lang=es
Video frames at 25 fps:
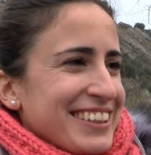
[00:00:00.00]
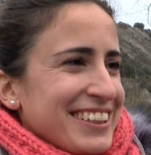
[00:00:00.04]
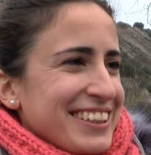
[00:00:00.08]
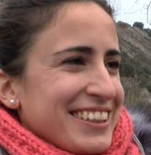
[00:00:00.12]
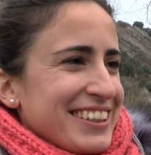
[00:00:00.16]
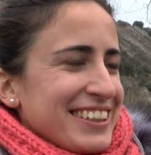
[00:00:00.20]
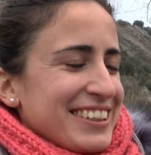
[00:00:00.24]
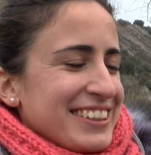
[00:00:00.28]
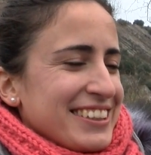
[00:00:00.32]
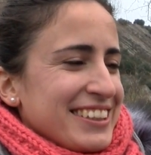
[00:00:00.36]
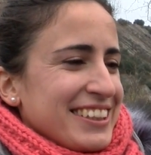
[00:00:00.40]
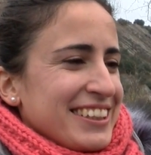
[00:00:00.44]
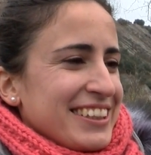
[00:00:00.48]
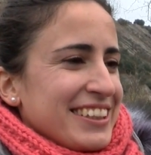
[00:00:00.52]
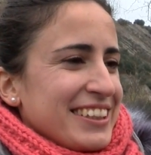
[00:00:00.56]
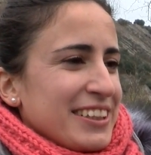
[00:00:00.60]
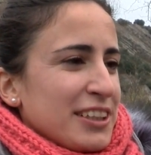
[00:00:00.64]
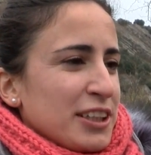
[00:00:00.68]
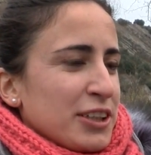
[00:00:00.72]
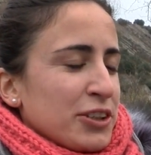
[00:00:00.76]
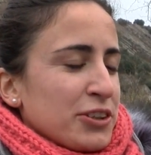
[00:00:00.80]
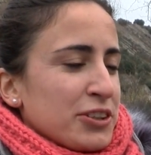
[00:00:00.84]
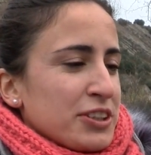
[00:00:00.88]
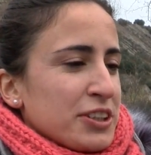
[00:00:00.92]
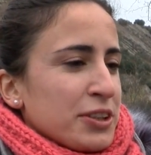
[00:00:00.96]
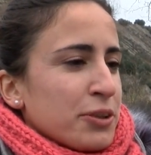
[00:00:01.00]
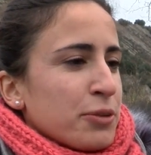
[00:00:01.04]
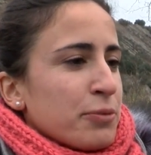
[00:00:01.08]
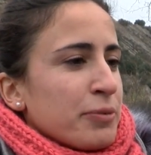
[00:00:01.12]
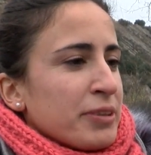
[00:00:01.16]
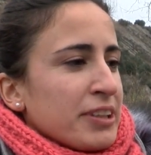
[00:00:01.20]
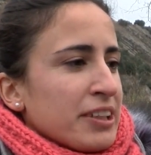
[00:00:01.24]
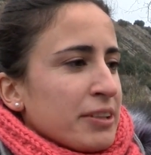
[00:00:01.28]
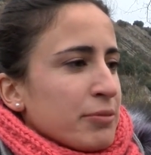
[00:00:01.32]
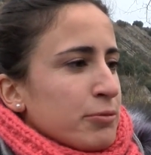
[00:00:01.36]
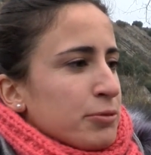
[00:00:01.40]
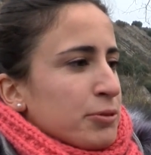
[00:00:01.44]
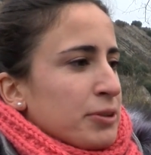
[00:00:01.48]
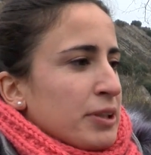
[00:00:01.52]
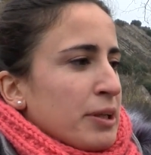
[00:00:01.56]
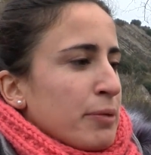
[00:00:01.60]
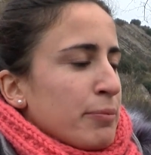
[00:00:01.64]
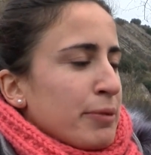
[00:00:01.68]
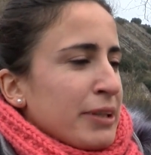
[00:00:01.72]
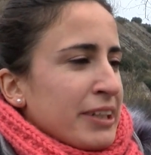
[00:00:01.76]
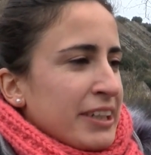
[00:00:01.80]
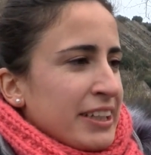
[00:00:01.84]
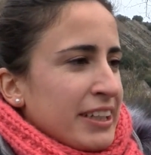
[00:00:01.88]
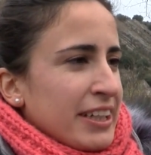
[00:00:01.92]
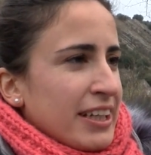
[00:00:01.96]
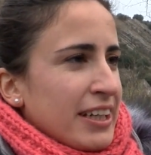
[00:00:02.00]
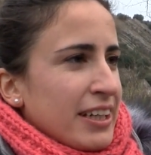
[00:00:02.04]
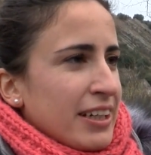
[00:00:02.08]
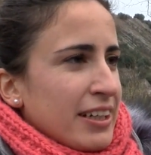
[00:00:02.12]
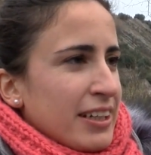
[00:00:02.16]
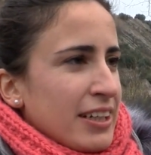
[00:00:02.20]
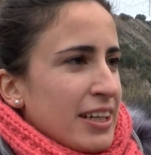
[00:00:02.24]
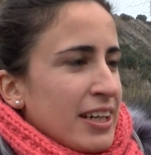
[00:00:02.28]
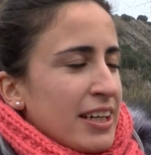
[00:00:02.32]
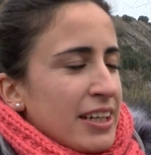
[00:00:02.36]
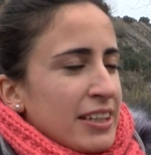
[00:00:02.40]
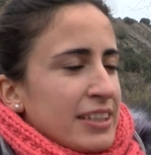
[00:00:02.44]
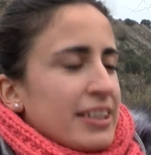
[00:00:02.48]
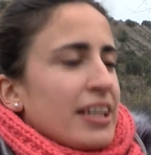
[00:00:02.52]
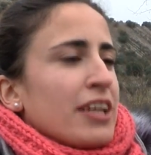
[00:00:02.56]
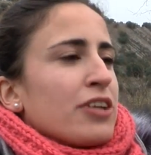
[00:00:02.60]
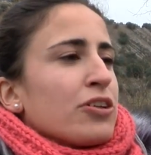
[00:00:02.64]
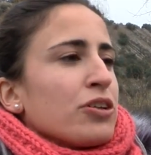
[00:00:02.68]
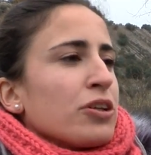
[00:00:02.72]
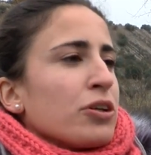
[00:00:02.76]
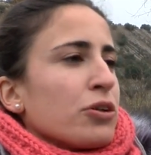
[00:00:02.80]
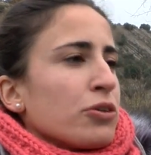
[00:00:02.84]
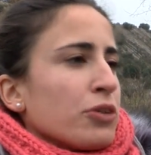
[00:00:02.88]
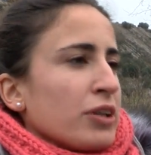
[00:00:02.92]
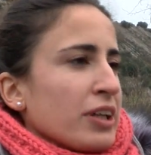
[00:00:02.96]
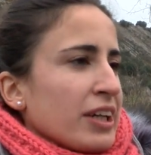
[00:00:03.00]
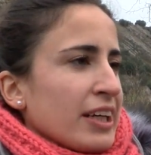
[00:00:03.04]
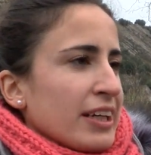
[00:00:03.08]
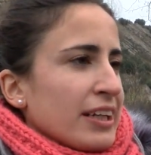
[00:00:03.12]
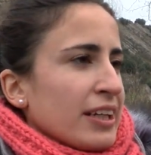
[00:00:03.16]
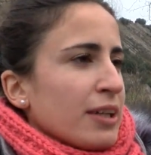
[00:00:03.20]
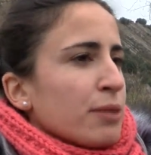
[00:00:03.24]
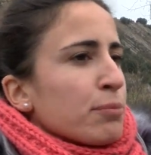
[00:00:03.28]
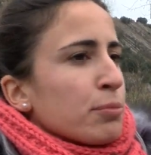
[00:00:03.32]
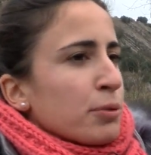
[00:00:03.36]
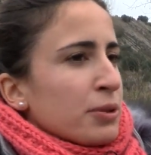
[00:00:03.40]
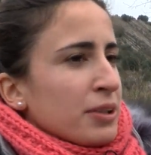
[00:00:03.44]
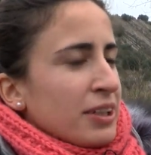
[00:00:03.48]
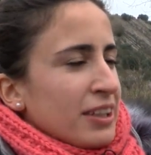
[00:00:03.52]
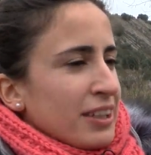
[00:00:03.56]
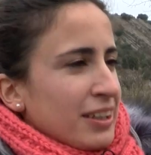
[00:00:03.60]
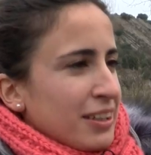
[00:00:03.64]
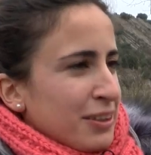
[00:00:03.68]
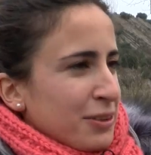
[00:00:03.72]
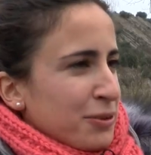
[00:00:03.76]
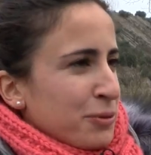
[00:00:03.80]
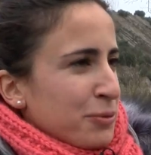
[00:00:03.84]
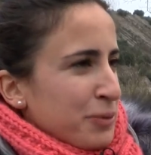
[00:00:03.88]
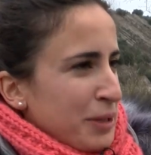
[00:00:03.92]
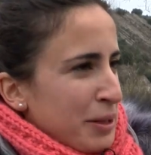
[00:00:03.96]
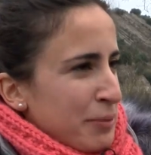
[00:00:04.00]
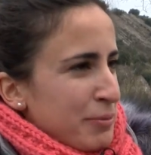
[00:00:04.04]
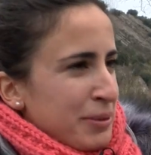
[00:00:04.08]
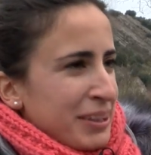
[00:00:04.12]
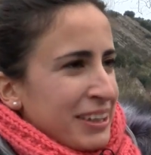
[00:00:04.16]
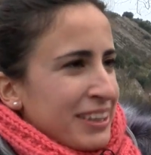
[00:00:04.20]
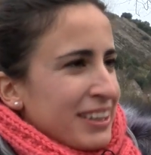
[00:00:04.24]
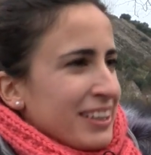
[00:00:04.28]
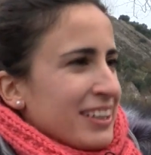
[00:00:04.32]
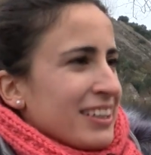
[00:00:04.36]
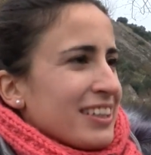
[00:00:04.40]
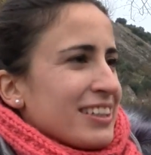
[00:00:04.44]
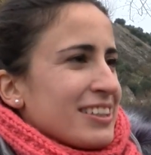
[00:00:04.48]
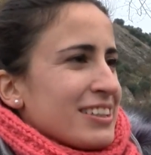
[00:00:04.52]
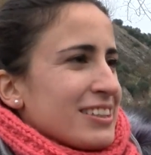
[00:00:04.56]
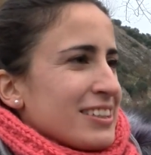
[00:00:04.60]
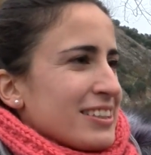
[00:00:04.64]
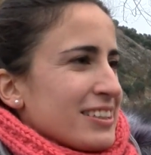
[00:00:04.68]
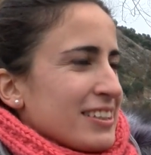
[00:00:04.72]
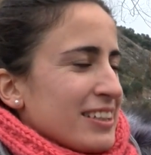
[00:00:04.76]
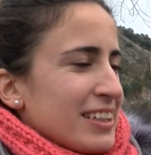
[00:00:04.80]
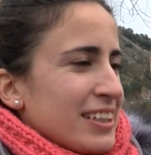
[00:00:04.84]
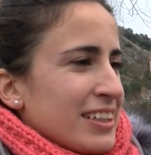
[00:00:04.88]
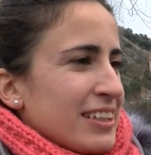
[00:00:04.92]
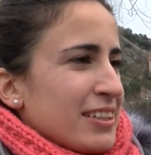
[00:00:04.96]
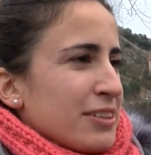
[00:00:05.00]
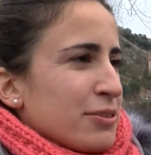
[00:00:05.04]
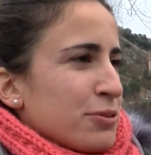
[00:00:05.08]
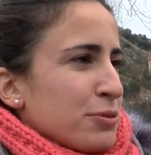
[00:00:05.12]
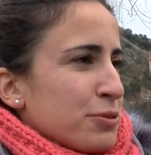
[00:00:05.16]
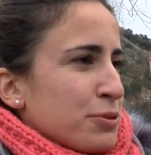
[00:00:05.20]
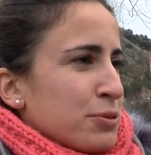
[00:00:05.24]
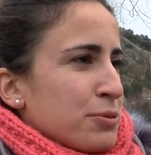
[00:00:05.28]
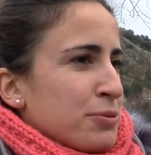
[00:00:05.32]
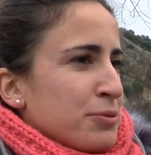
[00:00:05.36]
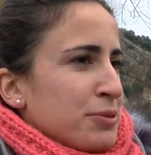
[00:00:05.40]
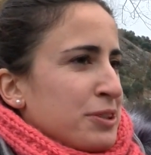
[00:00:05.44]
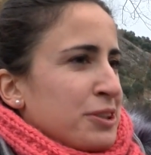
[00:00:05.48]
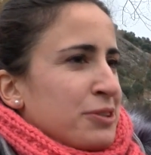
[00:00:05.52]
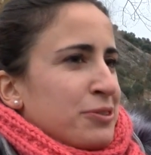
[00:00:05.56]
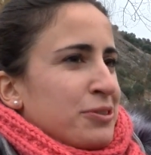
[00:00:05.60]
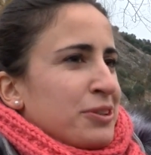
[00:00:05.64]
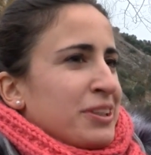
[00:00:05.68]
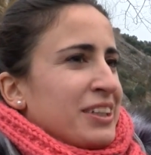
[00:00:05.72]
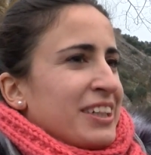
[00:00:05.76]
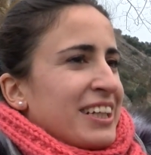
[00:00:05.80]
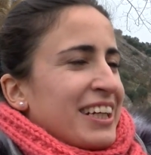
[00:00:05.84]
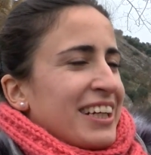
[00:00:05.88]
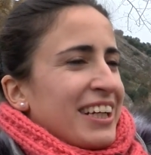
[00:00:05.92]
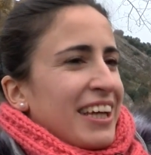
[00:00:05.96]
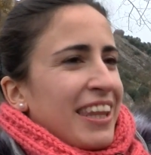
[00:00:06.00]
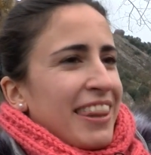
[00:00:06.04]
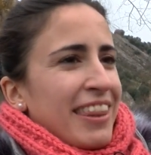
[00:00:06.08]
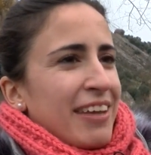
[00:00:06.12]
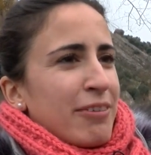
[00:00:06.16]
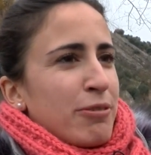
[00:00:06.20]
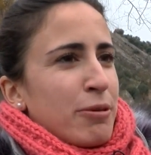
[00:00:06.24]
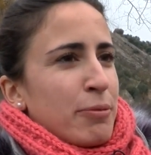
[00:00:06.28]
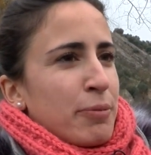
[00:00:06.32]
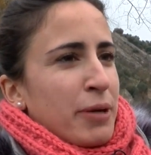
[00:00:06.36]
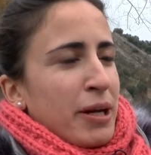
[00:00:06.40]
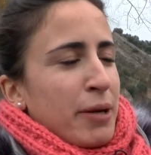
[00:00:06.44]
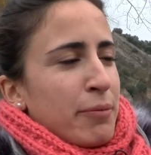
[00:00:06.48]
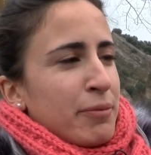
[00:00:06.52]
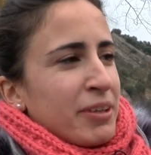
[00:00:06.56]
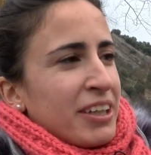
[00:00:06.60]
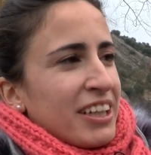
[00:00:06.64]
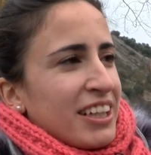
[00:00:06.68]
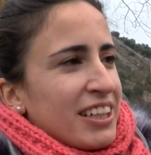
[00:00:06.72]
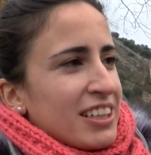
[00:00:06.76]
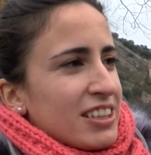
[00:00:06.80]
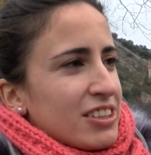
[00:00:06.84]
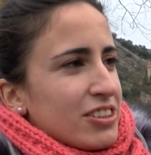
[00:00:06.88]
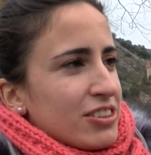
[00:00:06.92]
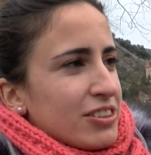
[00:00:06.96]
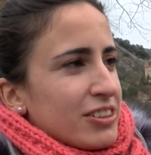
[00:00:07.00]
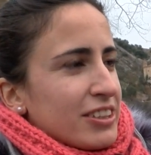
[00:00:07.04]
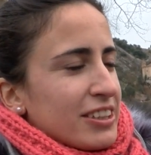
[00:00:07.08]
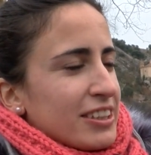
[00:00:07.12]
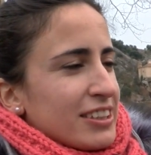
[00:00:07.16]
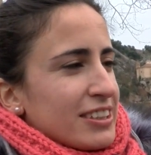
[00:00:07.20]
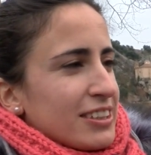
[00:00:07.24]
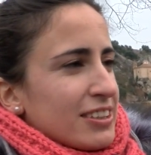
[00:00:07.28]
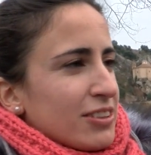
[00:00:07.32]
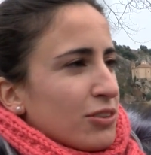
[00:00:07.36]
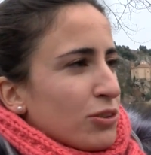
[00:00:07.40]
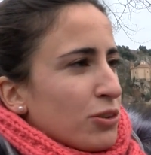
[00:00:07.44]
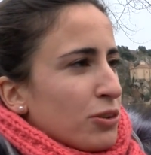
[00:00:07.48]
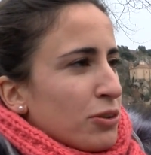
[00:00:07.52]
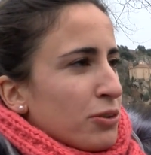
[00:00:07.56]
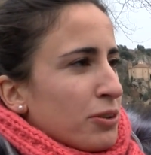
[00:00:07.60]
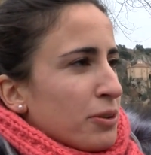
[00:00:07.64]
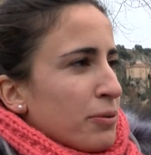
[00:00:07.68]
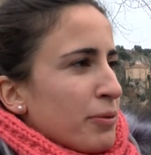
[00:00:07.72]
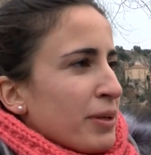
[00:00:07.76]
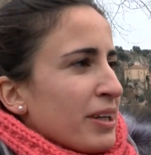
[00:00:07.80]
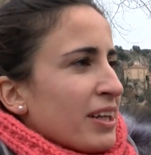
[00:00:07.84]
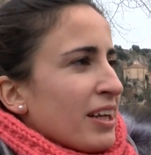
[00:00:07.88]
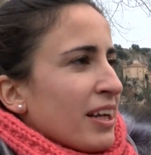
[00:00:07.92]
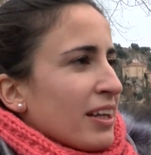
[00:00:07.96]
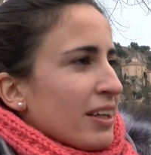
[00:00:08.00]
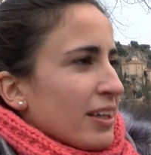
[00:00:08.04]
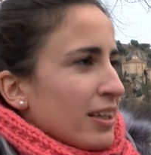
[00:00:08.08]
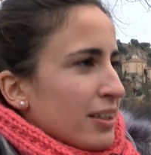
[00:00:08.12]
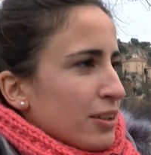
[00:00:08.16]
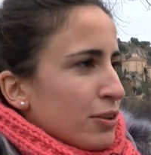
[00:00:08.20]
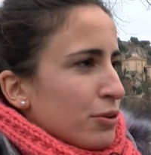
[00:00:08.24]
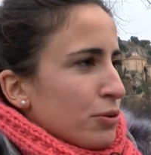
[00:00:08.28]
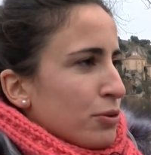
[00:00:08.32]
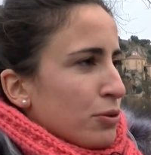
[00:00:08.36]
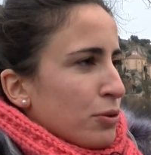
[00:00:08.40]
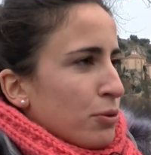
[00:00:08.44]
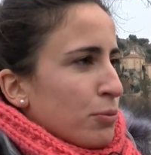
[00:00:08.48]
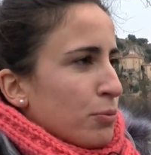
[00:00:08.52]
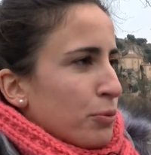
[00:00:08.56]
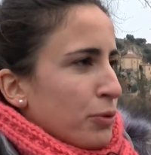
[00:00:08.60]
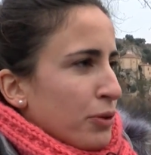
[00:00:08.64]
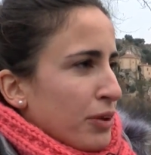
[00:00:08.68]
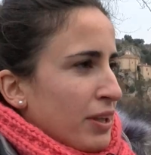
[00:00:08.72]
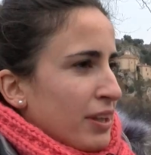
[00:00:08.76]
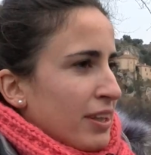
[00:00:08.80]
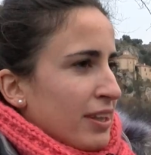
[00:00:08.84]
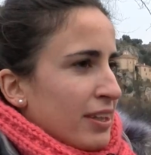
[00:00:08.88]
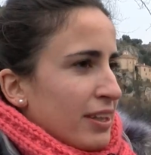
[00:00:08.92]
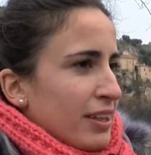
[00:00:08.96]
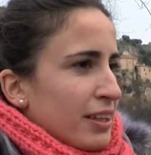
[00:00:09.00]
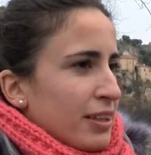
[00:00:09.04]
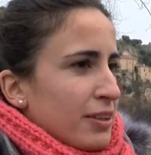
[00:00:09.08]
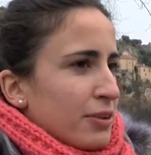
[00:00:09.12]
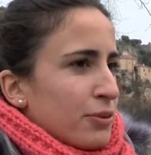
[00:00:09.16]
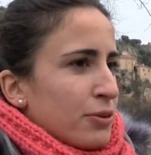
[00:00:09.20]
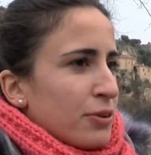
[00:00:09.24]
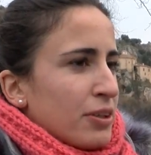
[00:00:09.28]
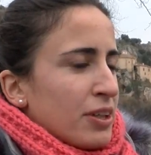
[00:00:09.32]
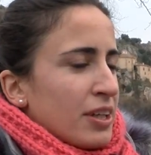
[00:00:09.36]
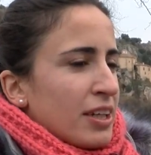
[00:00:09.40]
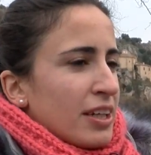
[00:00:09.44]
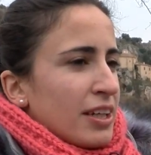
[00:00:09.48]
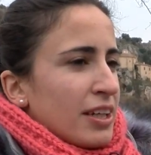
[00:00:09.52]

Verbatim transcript: Y si consigo meterme en una parrilla, ya no digo de ganar, porque obviamente es eh, un sueño inalcanzable para mí, eso es otro nivel al que yo no puedo acceder, ¿no?